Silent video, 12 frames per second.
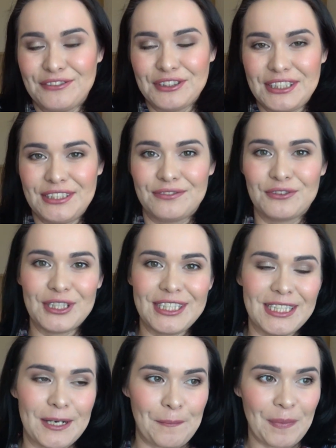И вот
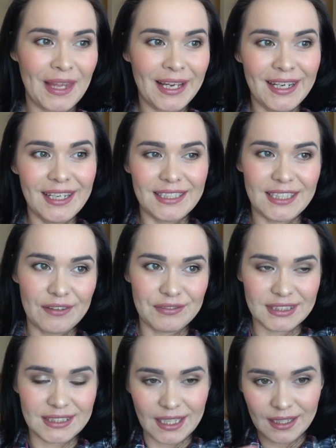сегодня я
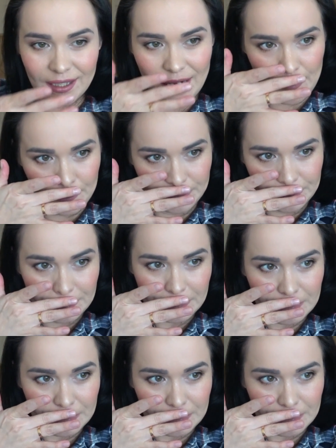в Инстаграм